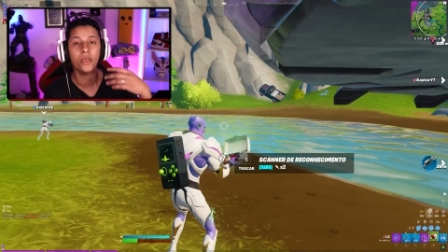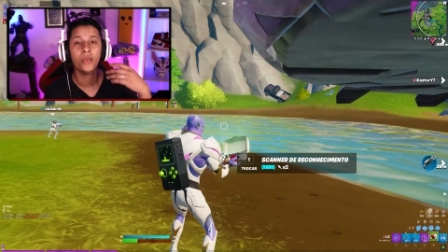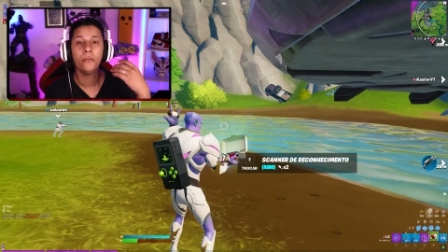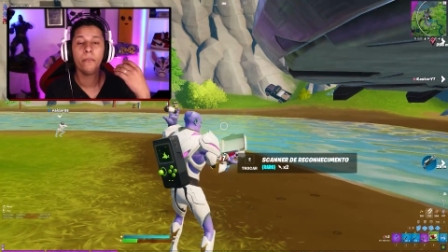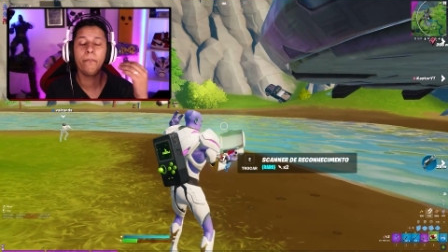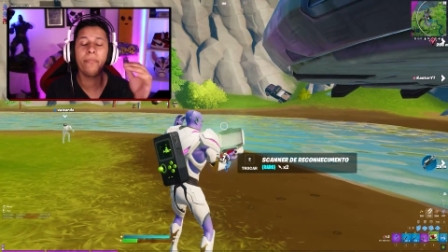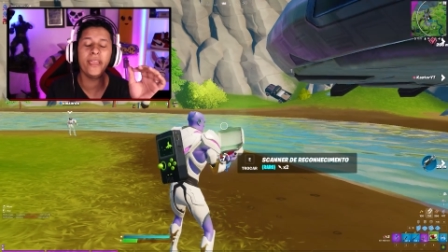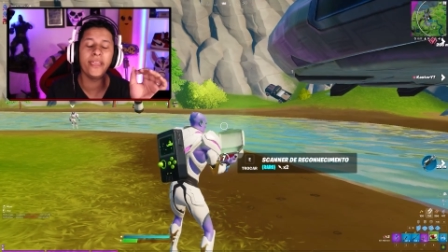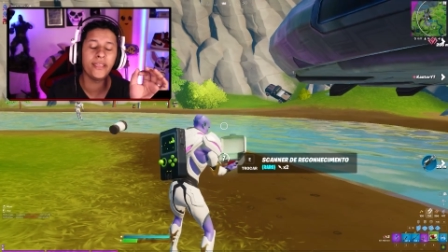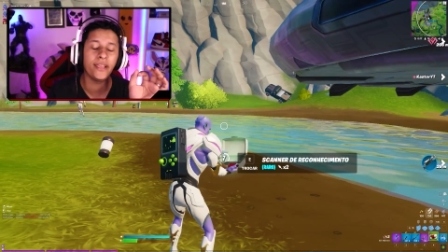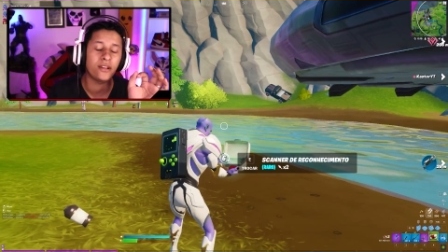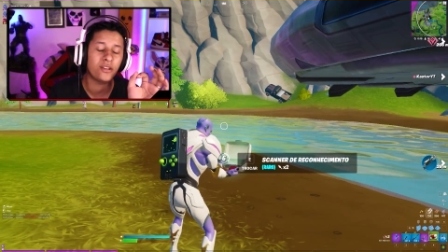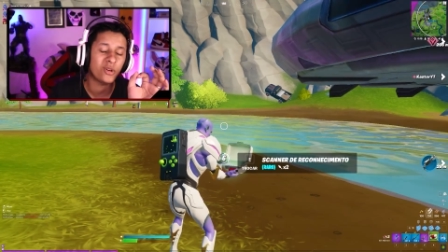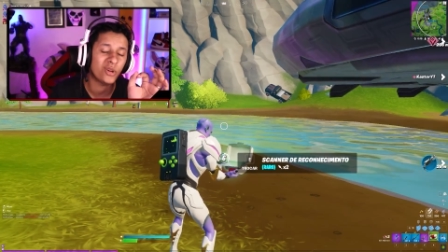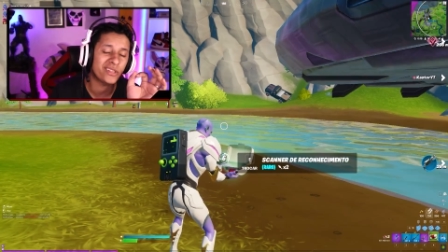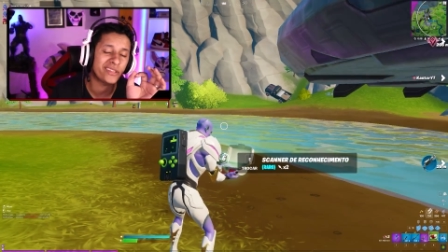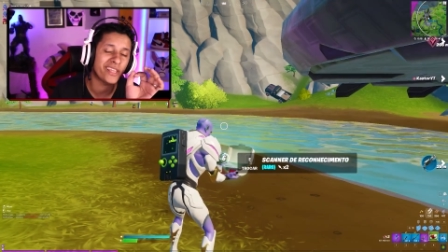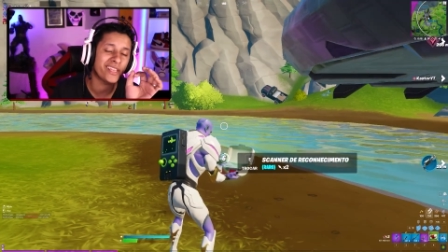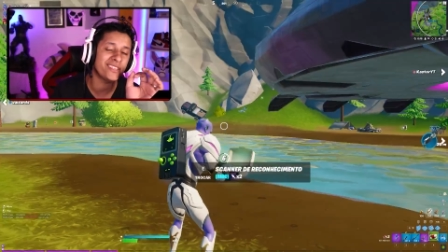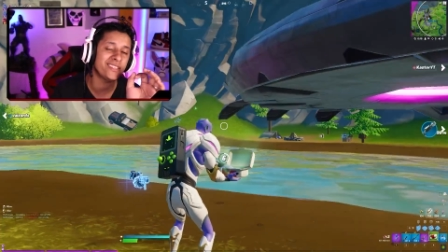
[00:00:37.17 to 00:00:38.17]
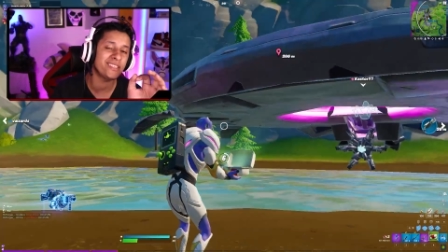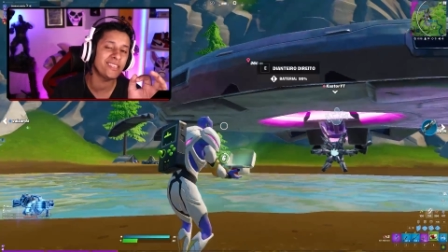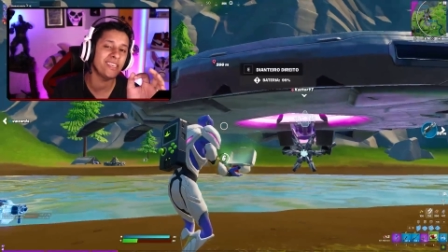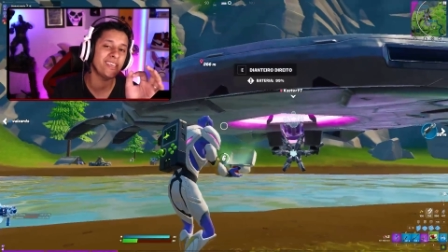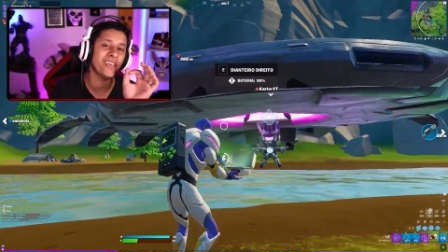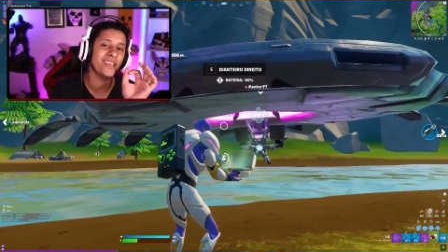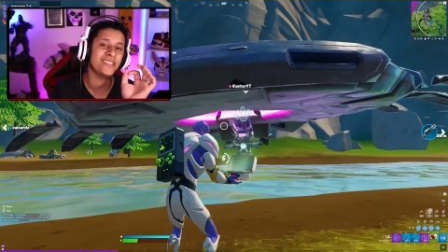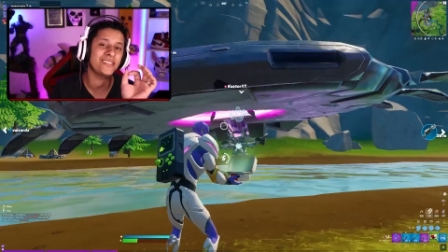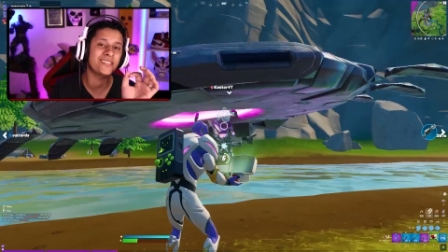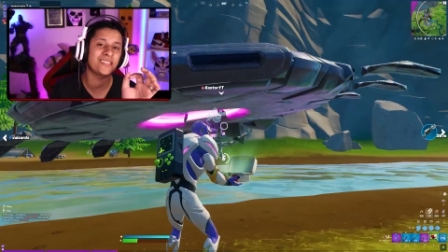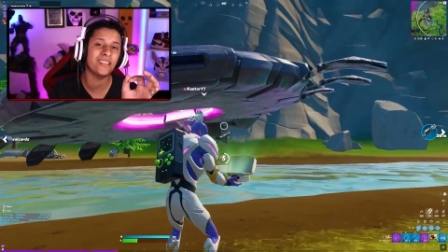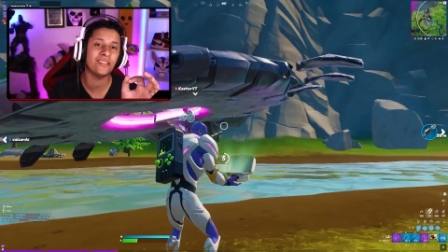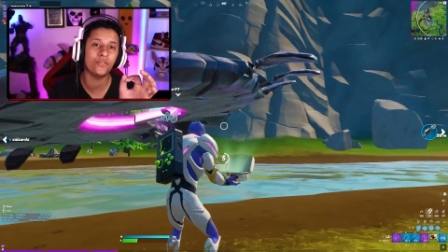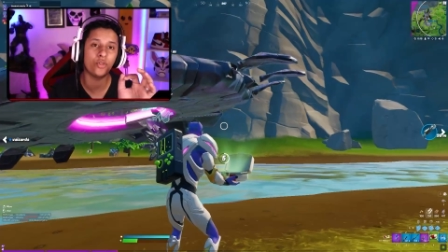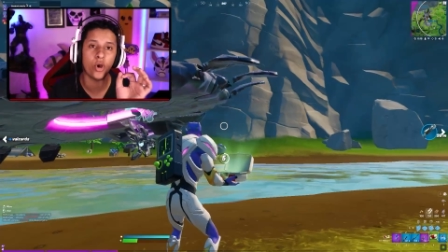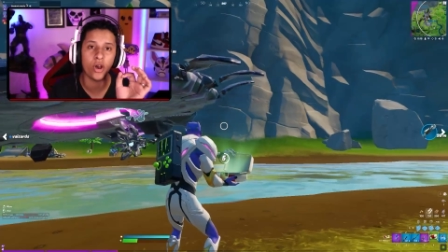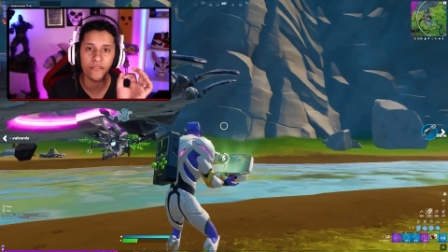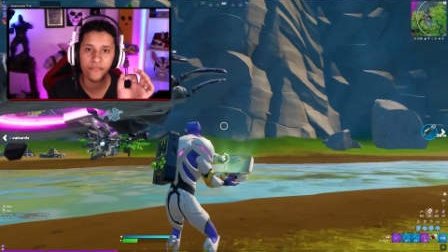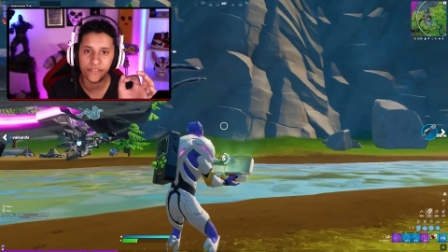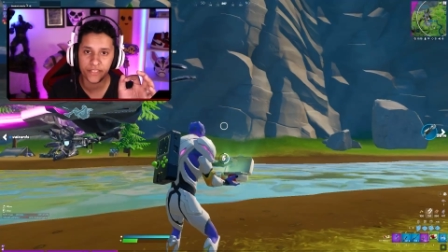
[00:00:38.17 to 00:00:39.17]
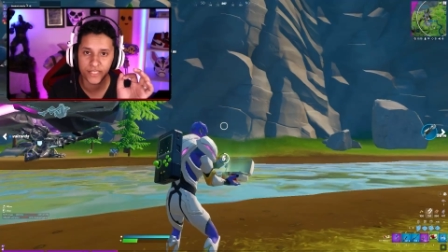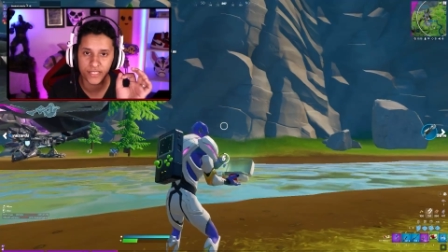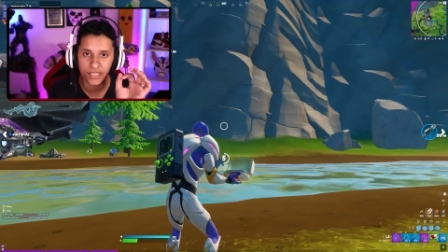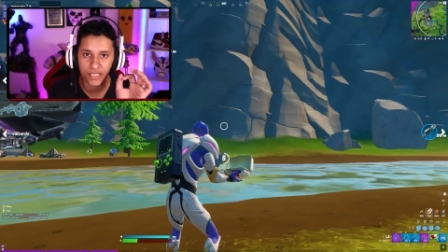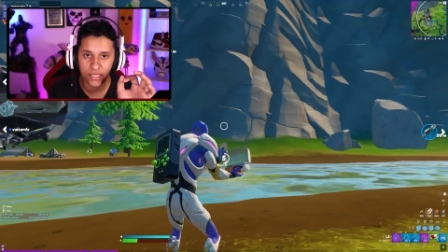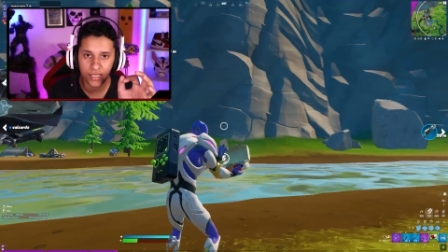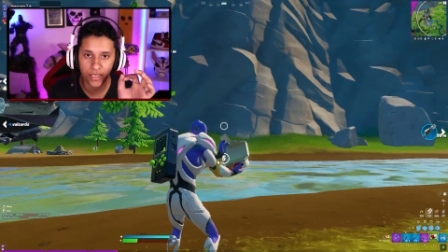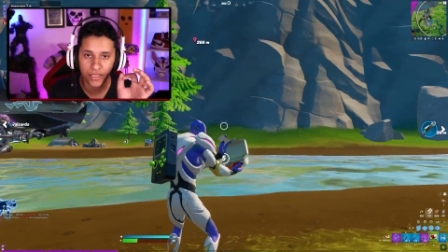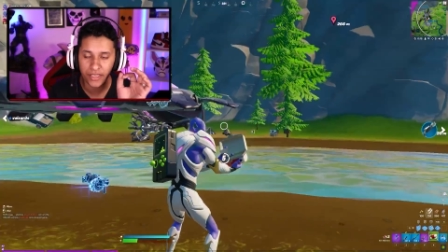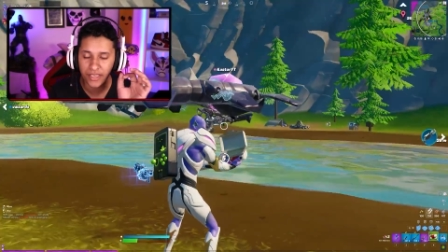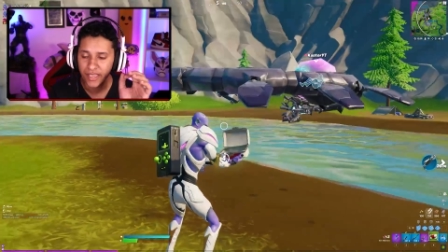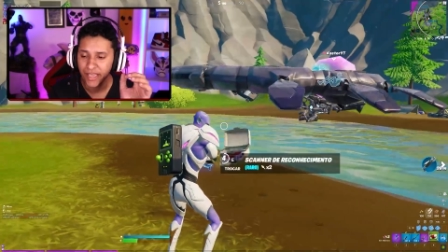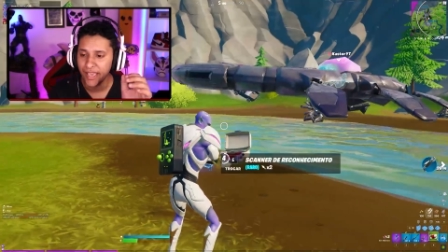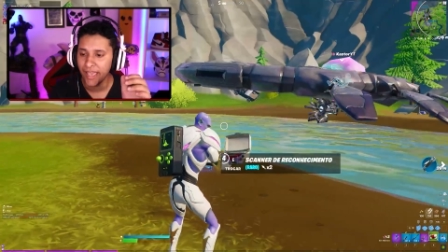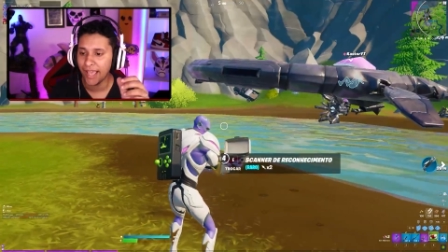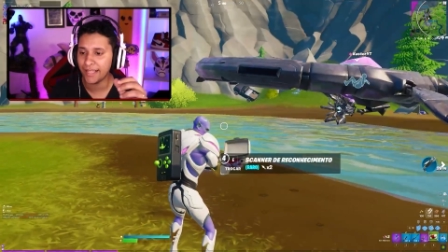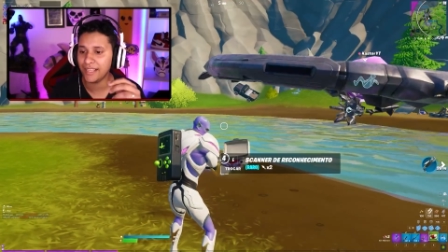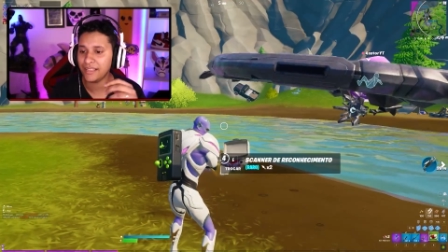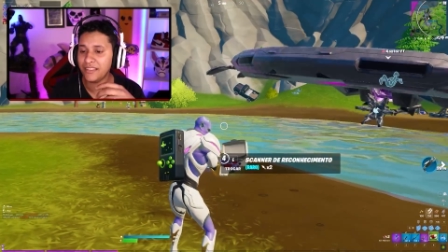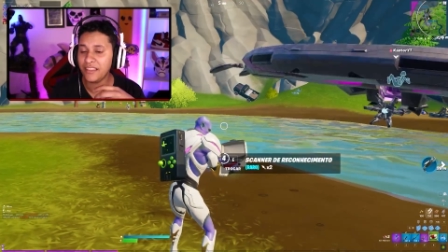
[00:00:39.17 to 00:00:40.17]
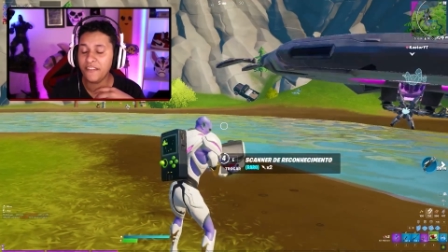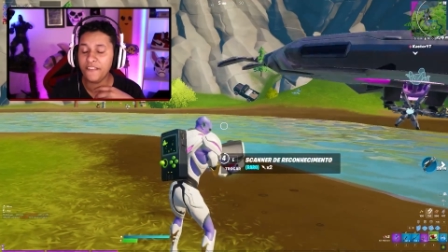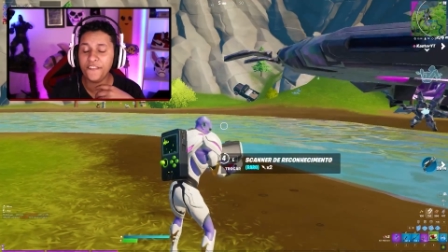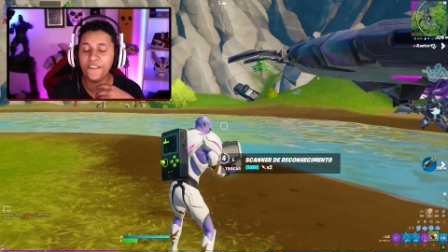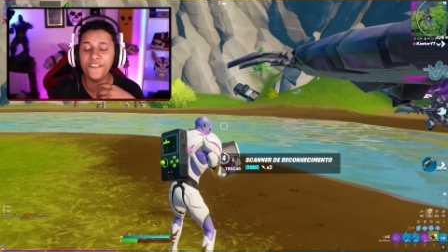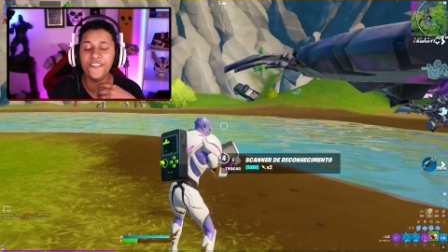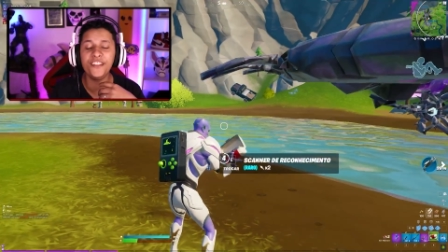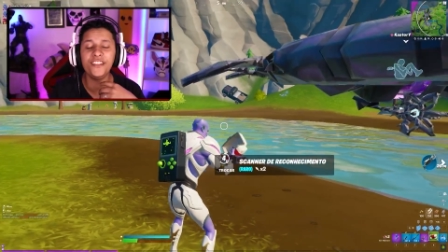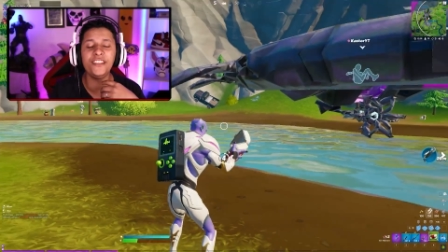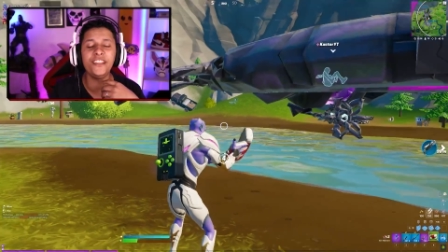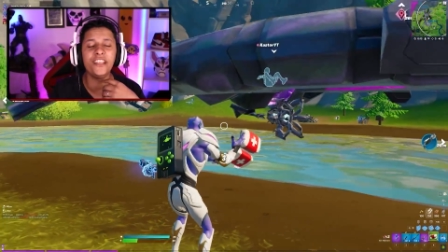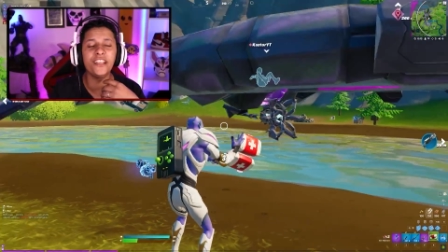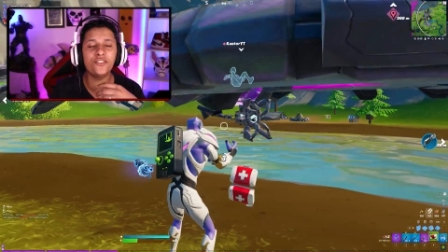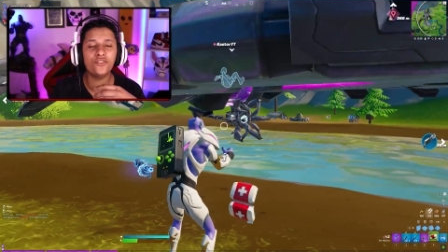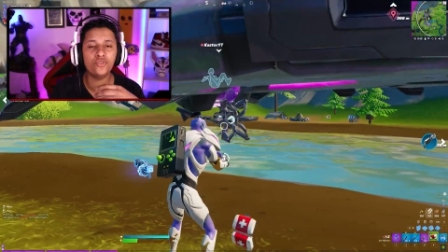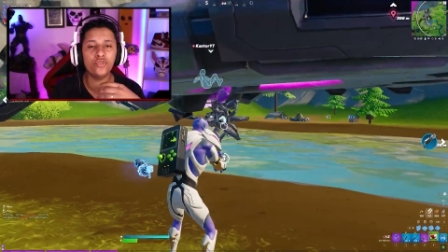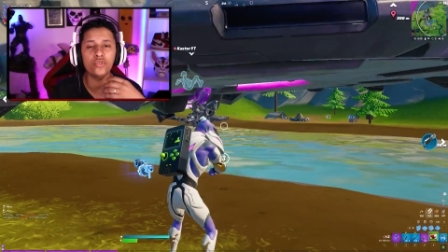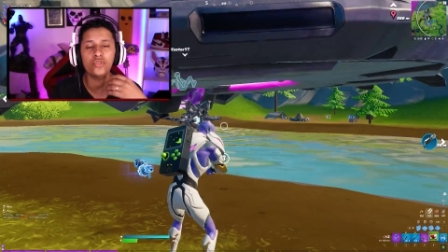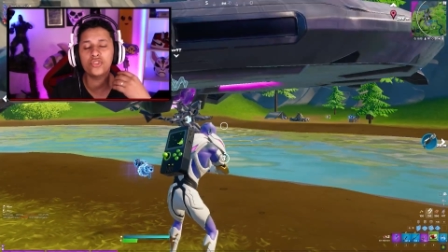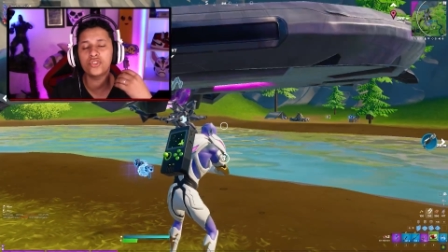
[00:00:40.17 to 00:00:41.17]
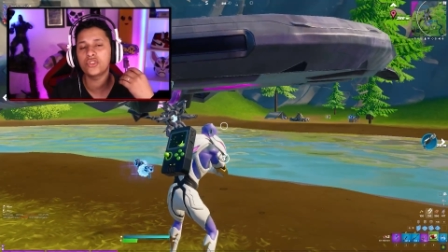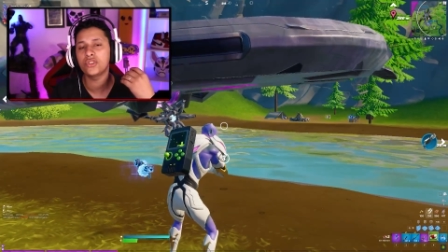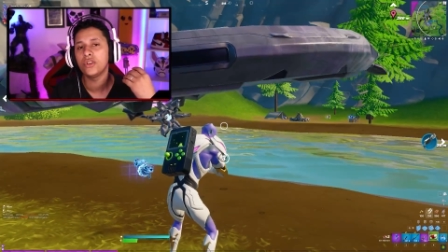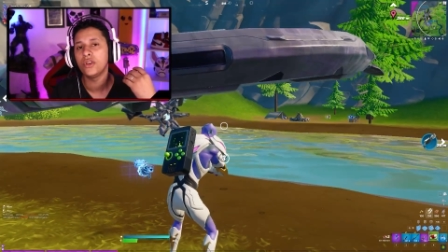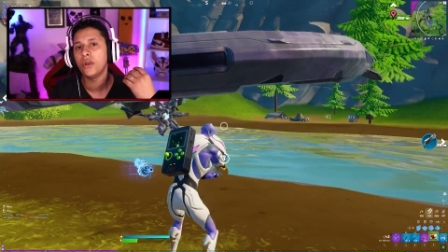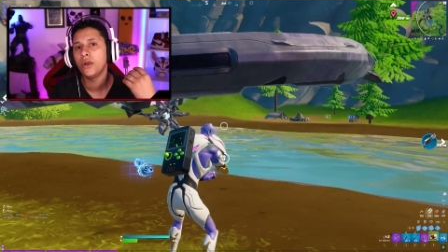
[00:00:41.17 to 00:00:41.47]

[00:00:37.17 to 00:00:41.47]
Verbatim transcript: Bem, acontece que essa nova skin aí, ela tem infinitos